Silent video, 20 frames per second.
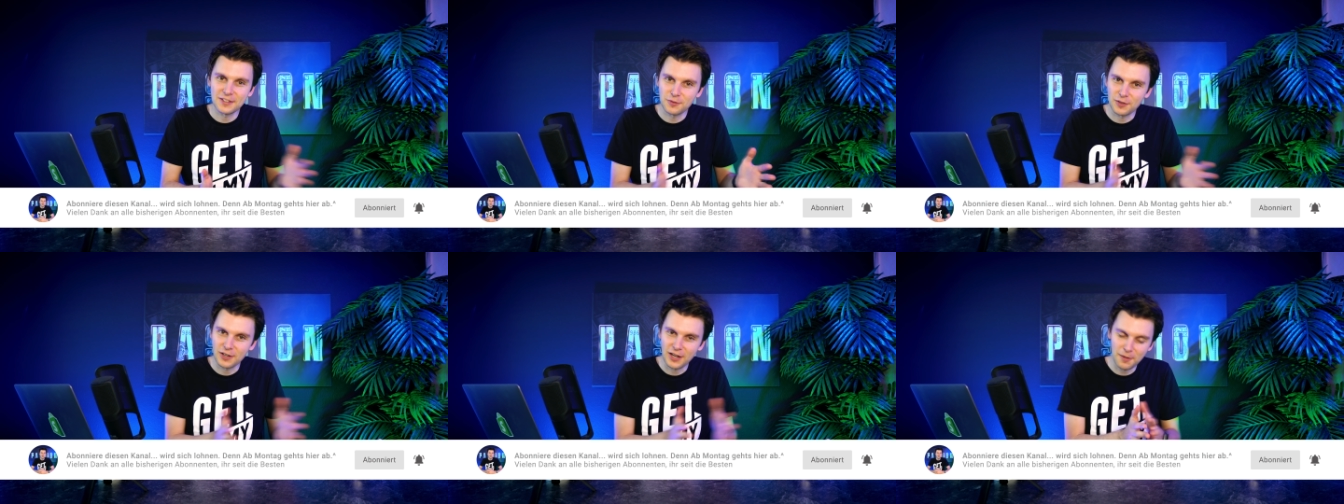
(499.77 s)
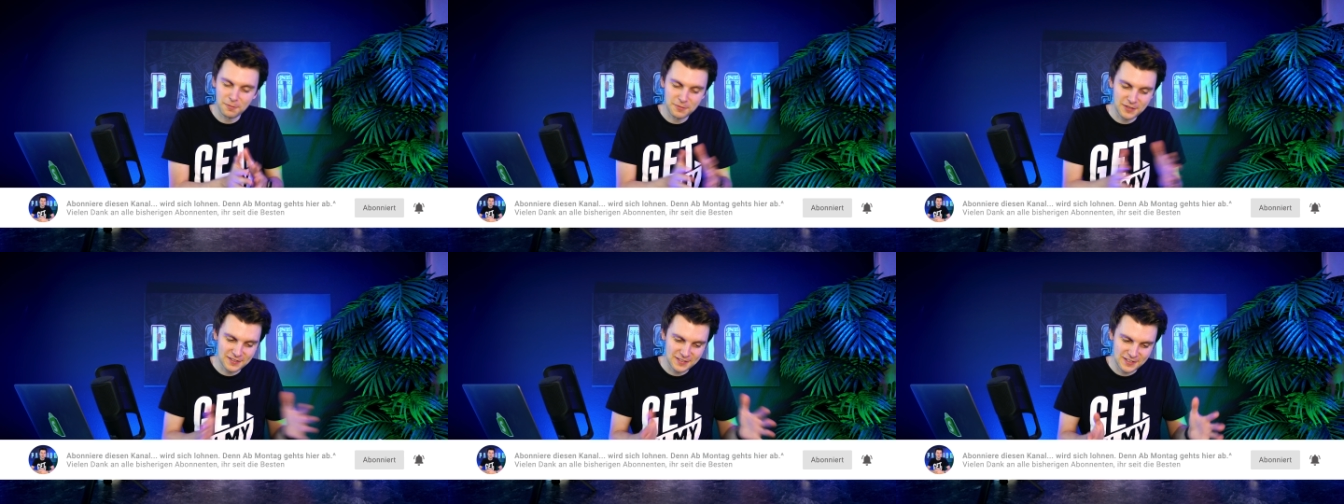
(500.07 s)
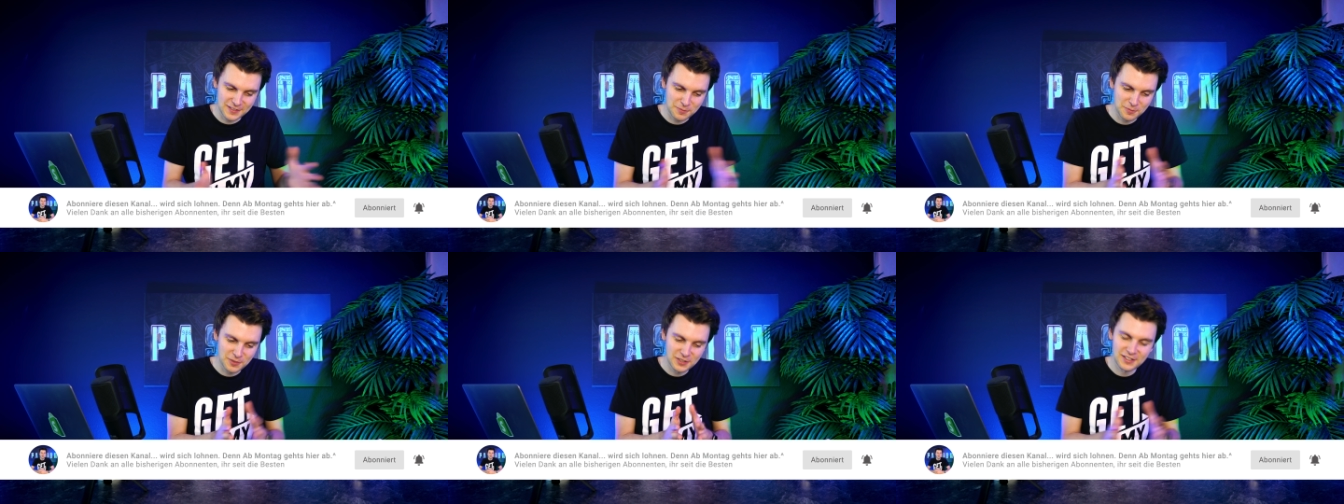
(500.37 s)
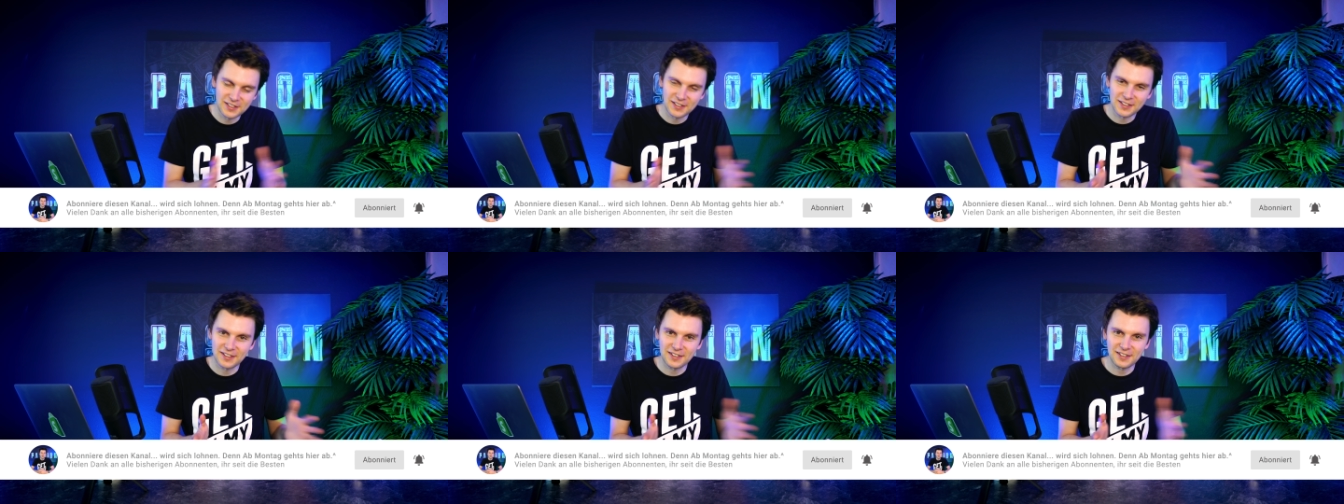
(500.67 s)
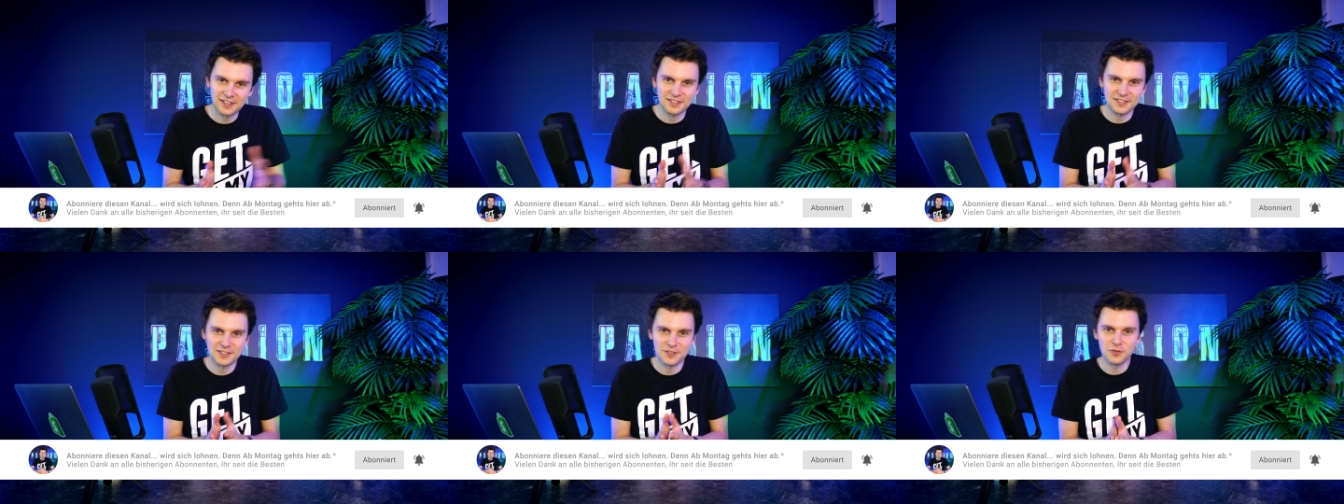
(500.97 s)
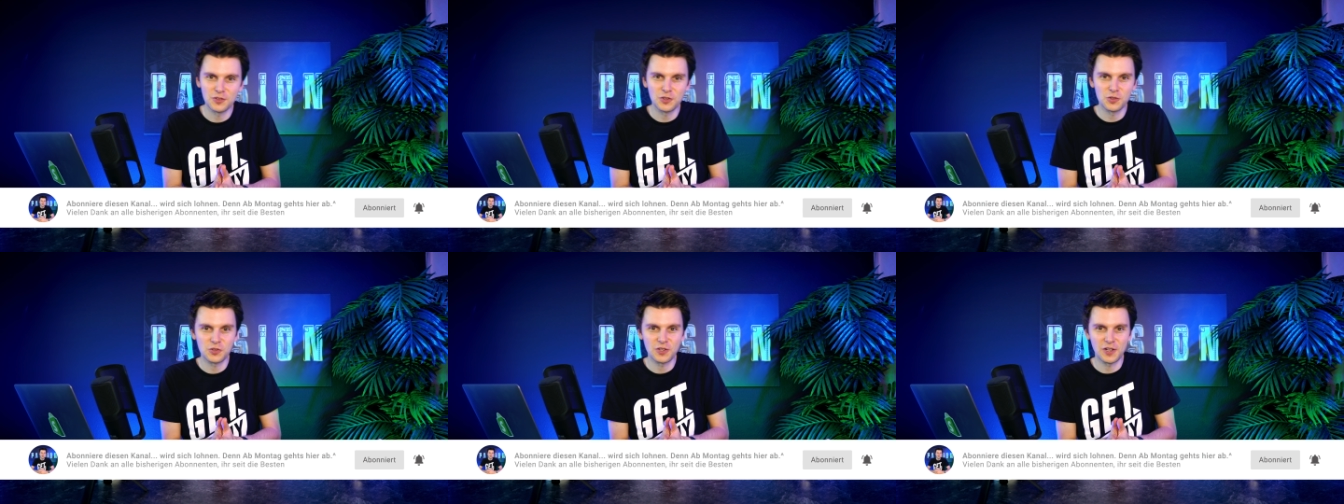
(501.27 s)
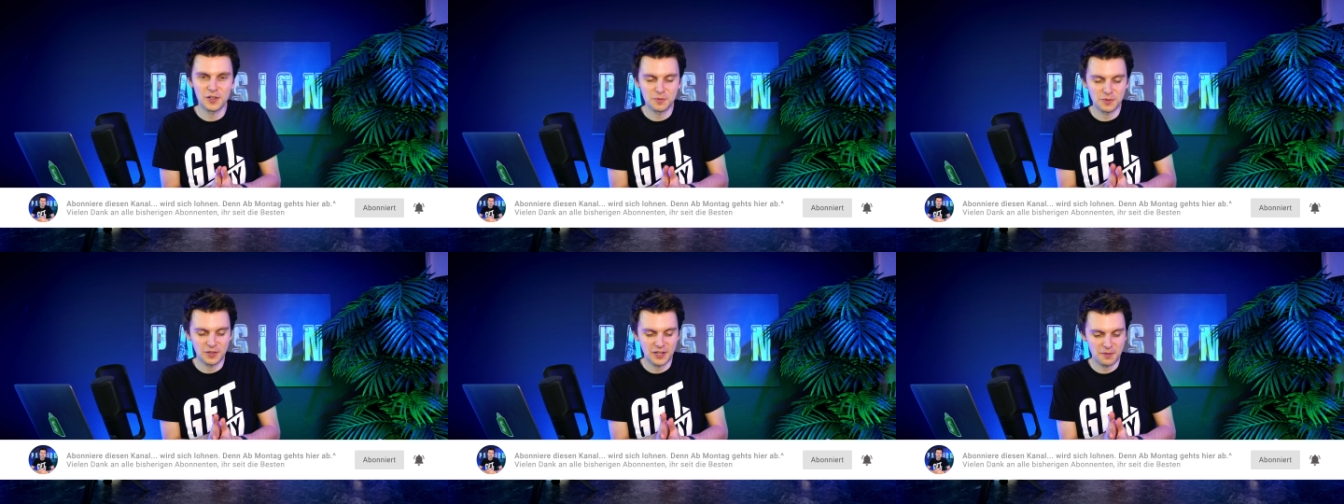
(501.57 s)
Deswegen habt ihr es jetzt mitgekriegt, dass die
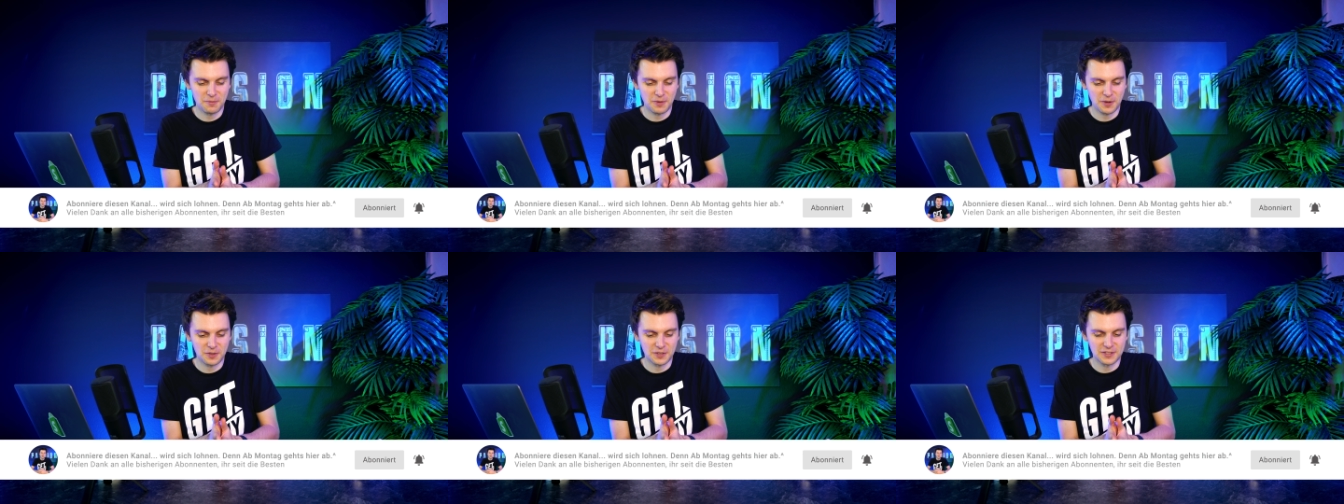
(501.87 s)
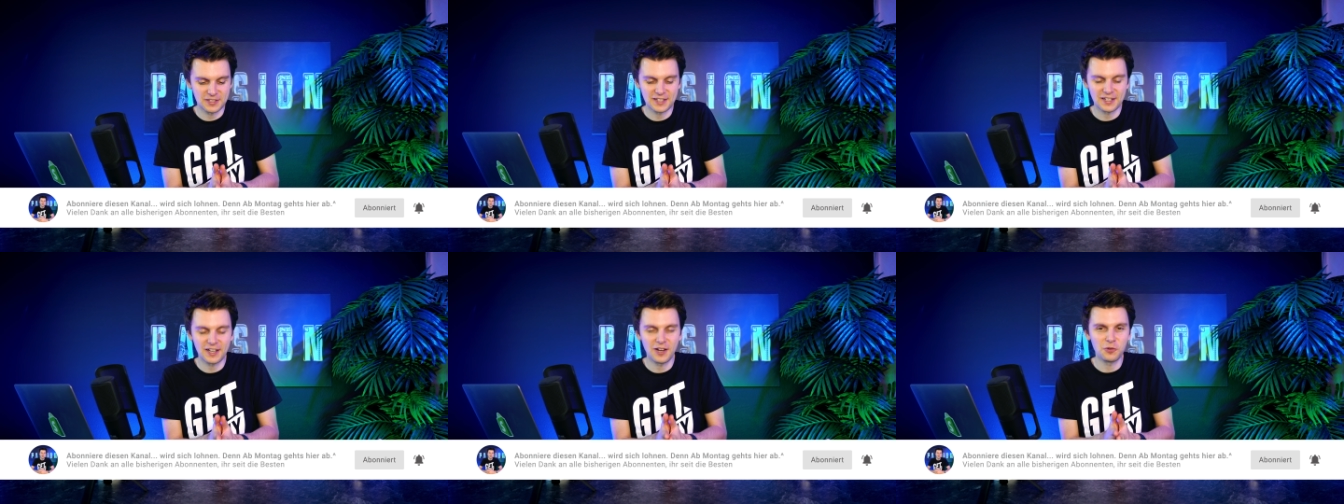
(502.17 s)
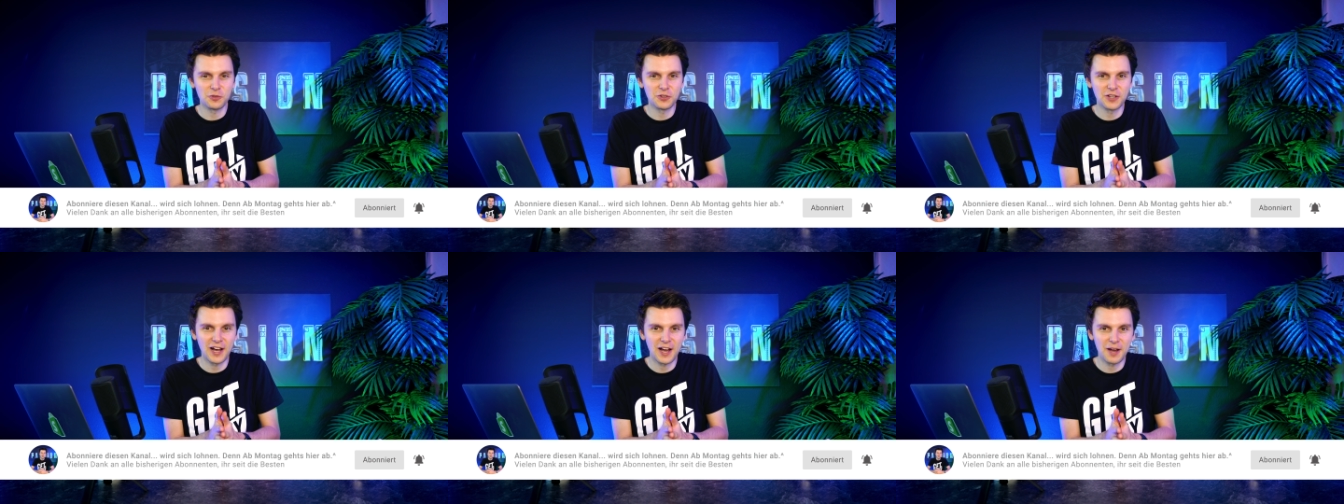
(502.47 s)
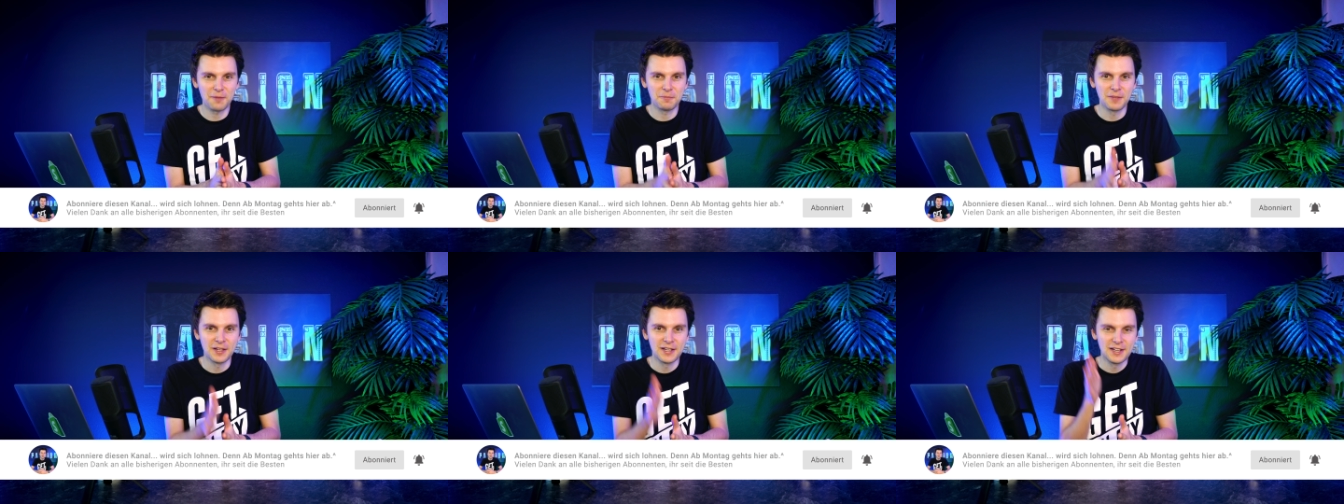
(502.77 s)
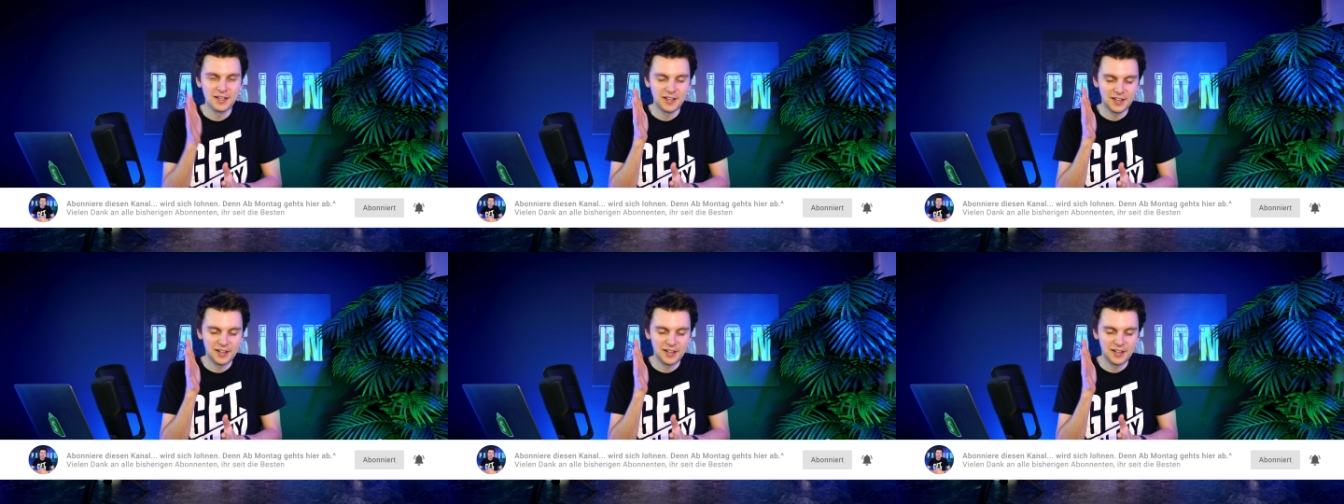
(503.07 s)
Videos halt einmal nicht rauskamen.